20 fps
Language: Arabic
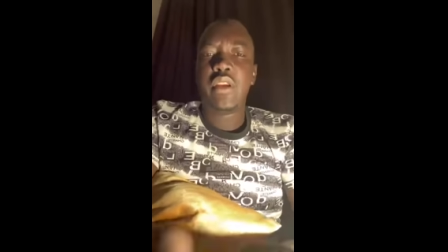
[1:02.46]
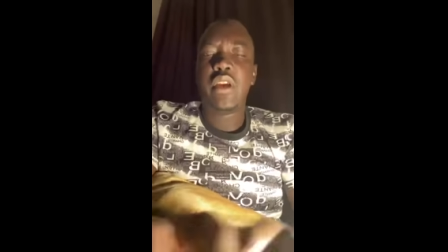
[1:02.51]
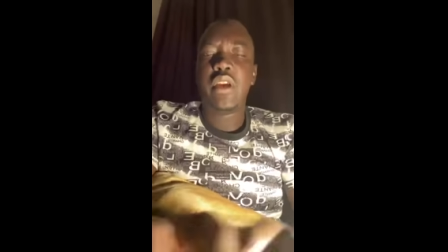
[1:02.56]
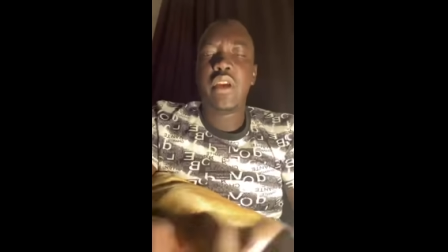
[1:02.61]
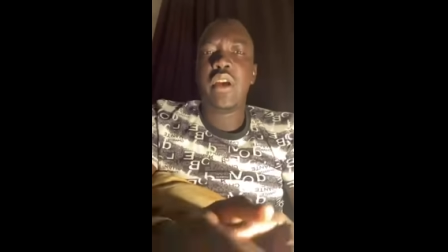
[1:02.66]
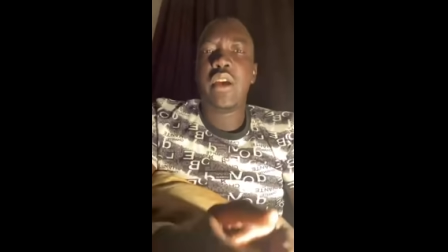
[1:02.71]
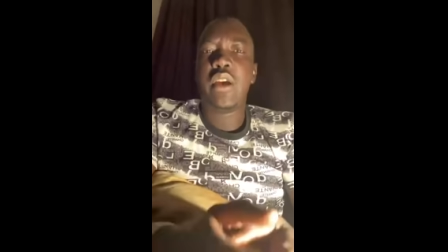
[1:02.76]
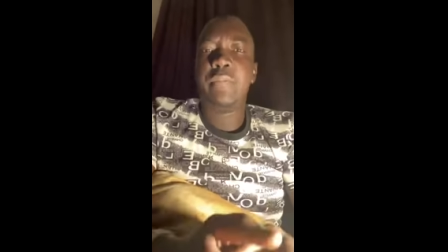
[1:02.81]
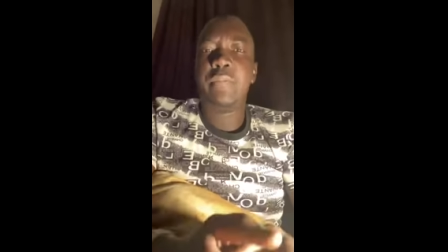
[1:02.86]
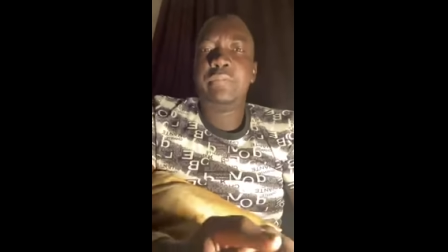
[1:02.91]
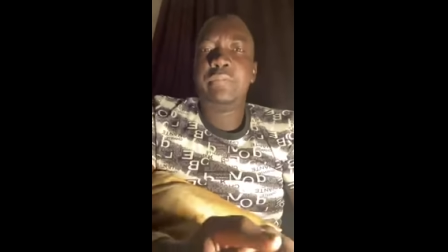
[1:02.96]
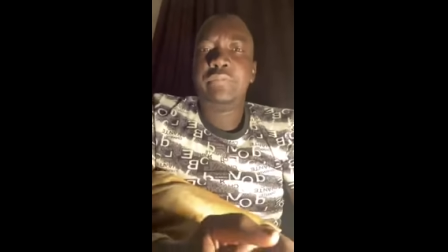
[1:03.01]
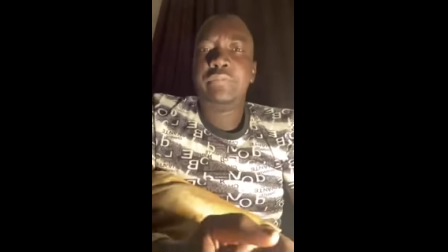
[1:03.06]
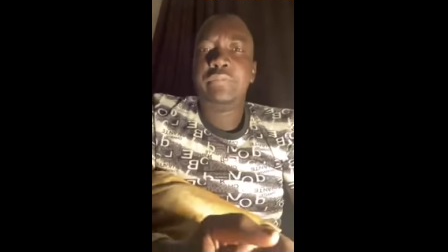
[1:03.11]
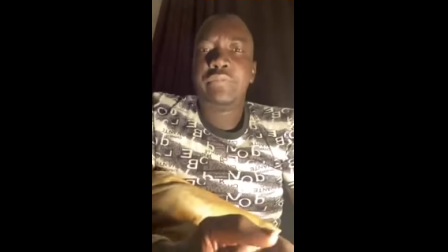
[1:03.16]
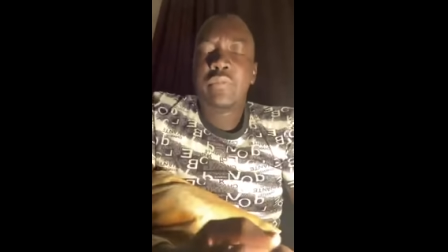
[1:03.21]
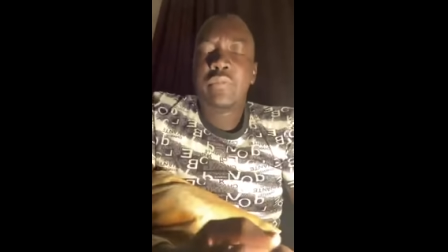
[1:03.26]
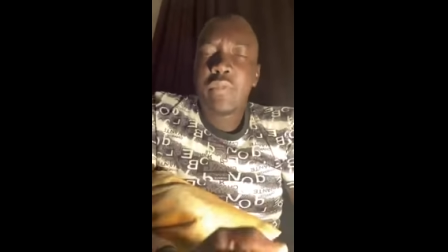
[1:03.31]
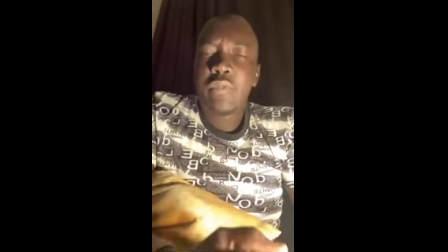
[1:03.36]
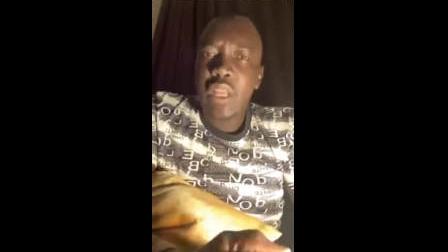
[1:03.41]
آه،
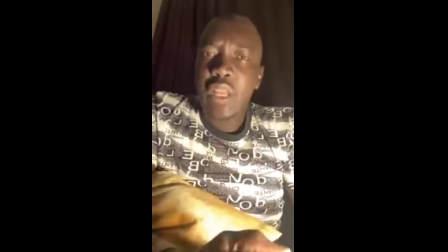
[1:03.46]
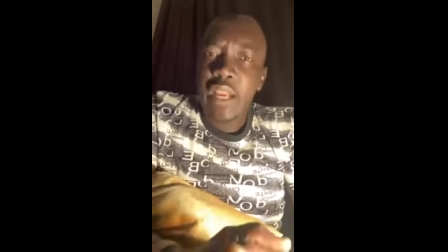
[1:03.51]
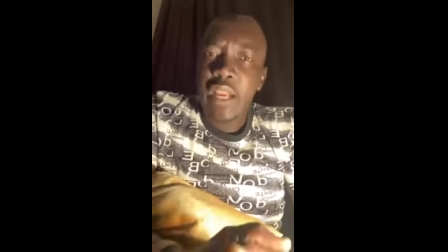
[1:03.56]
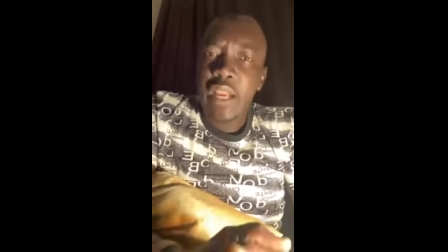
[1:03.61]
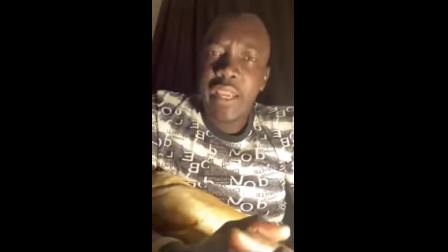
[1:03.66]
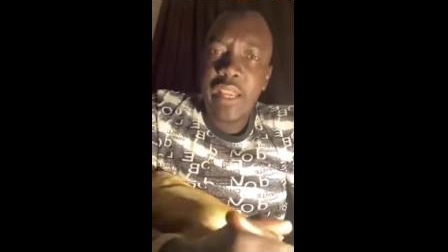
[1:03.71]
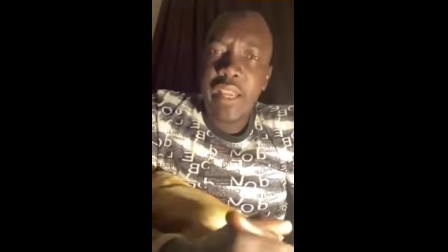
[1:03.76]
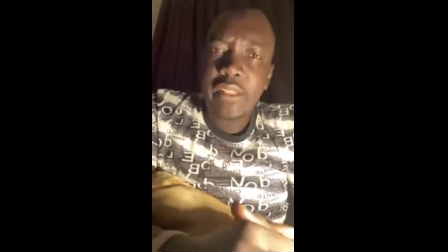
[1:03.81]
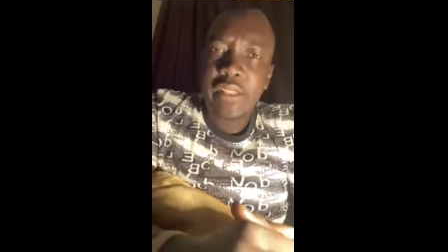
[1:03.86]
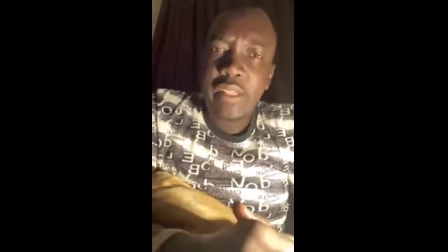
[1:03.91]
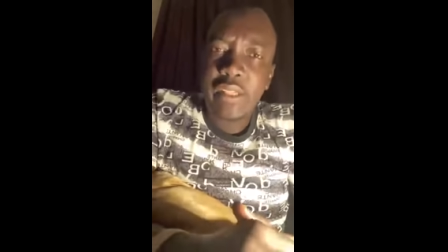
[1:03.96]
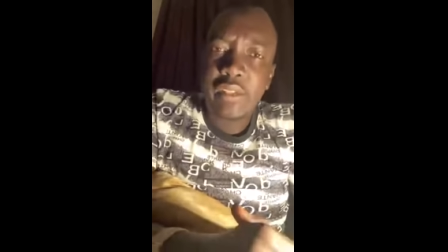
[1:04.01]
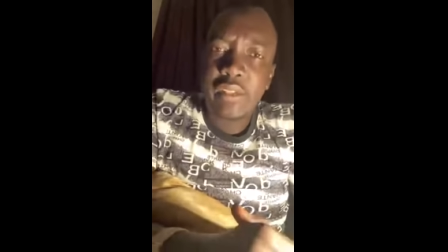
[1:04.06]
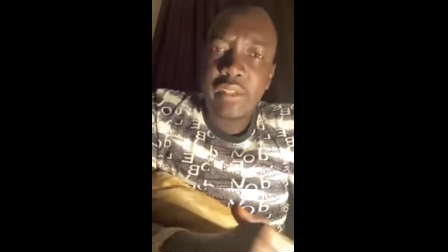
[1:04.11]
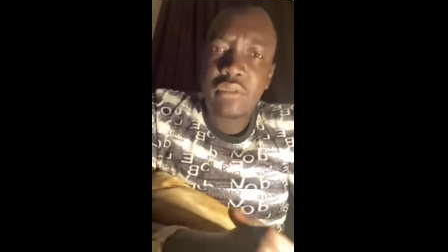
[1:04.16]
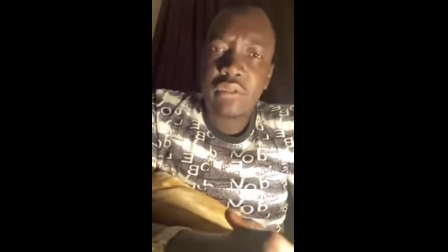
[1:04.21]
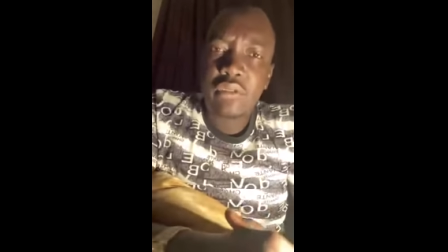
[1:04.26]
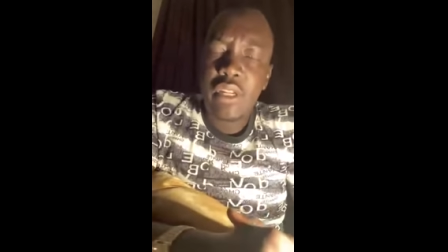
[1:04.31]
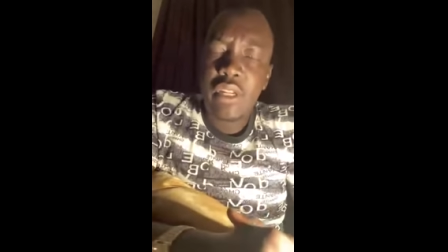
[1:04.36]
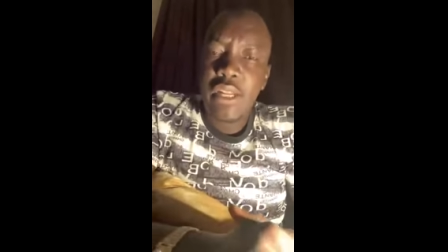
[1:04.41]
حقيقة
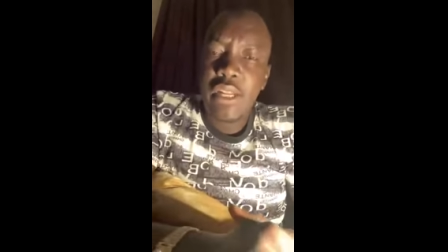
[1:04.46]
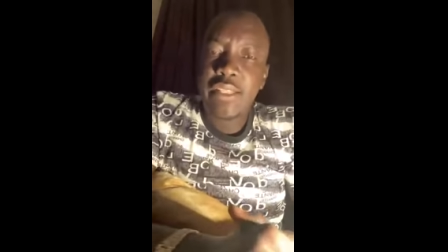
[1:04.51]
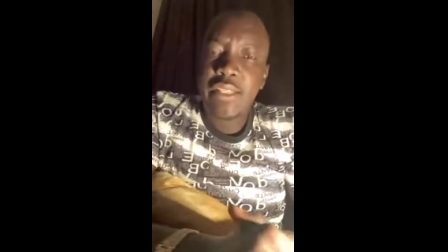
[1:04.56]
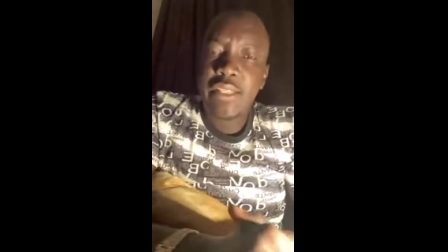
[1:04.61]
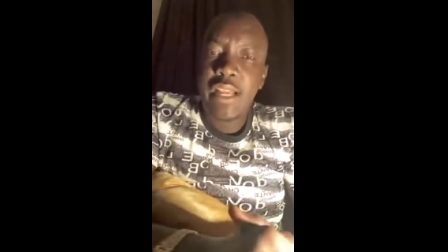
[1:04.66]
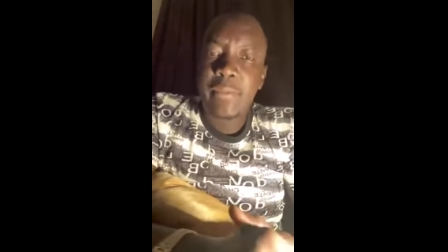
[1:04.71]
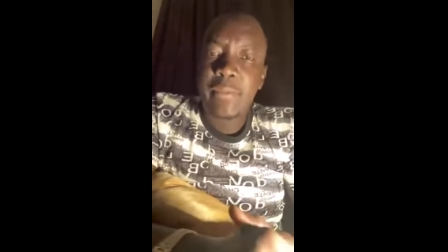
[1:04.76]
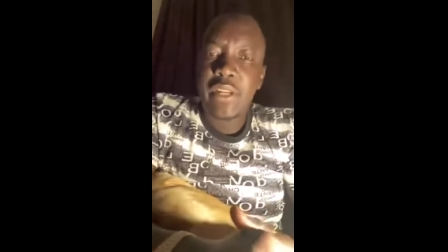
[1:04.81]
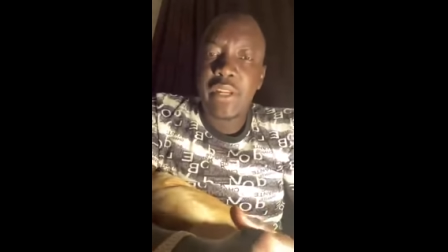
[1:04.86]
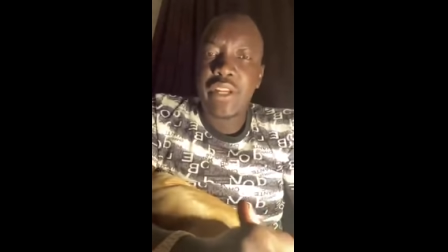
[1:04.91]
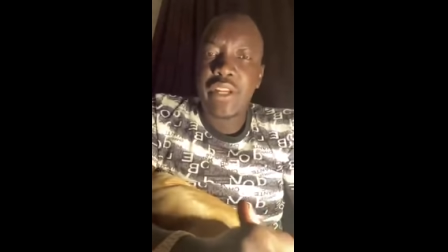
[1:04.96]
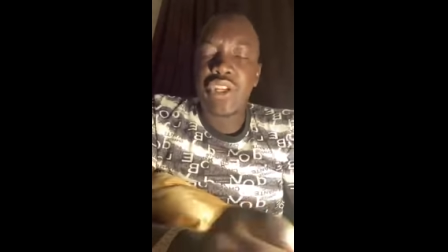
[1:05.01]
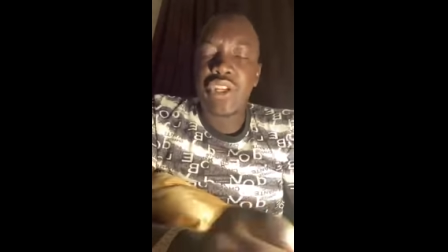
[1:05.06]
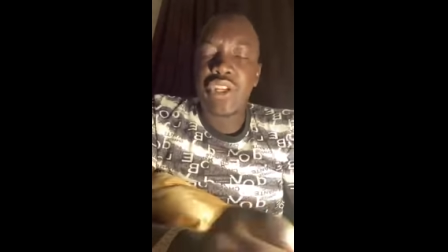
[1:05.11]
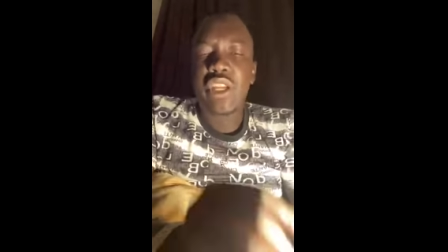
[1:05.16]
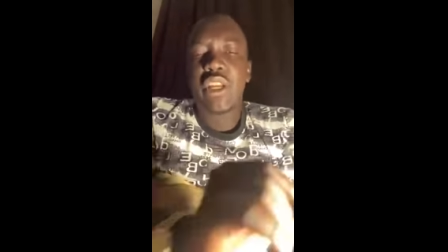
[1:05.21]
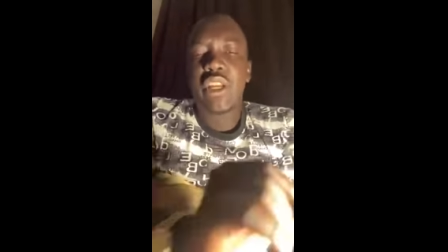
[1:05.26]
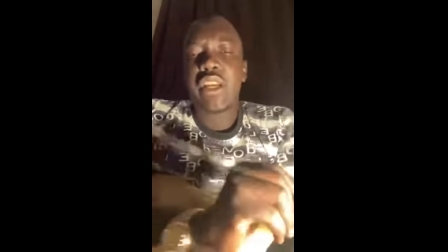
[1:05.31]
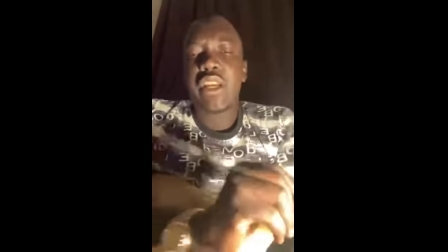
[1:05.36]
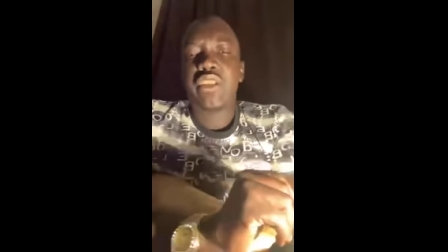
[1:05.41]
الناس تعمل لايك
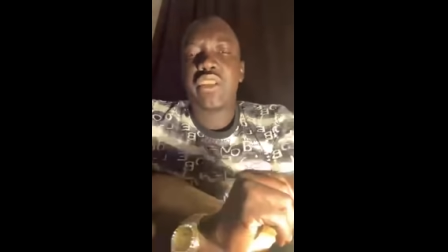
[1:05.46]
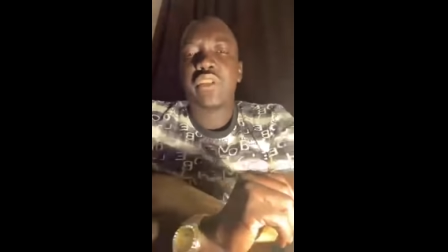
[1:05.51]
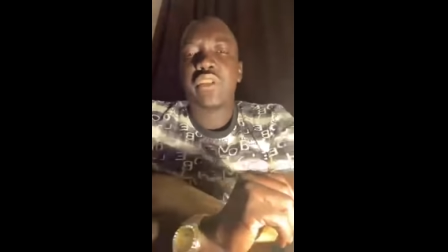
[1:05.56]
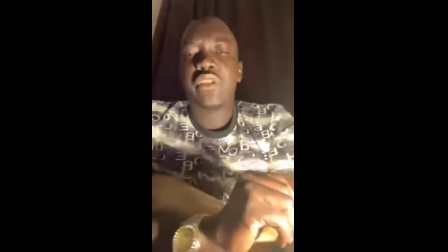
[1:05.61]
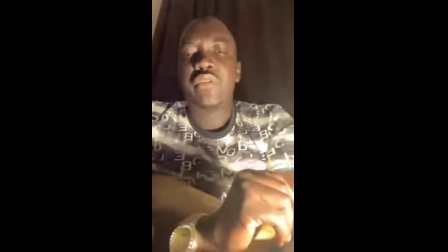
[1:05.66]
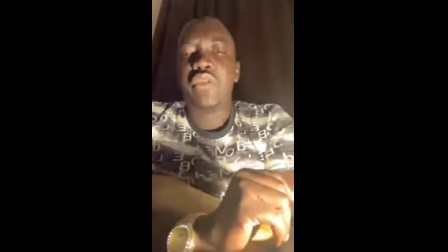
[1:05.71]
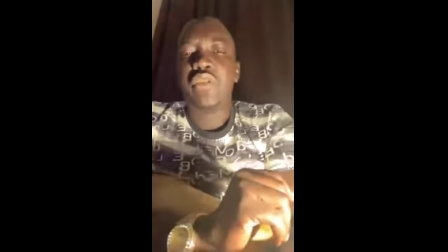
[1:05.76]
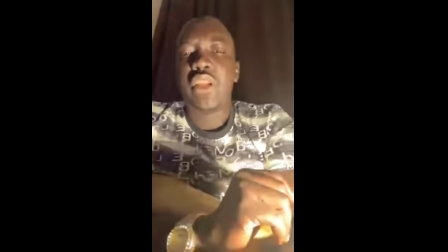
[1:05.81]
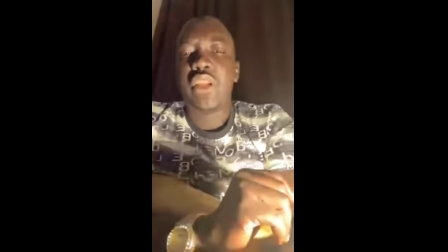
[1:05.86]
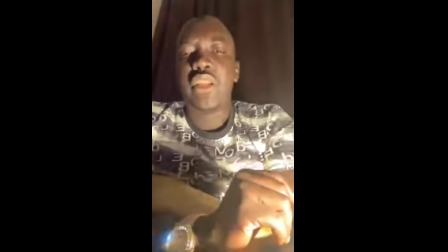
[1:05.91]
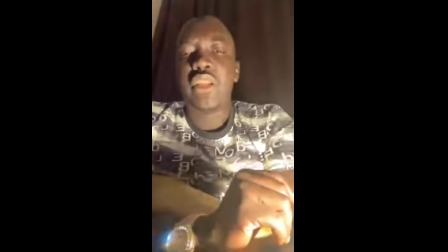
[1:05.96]
شير اللايك اسفل الفيديو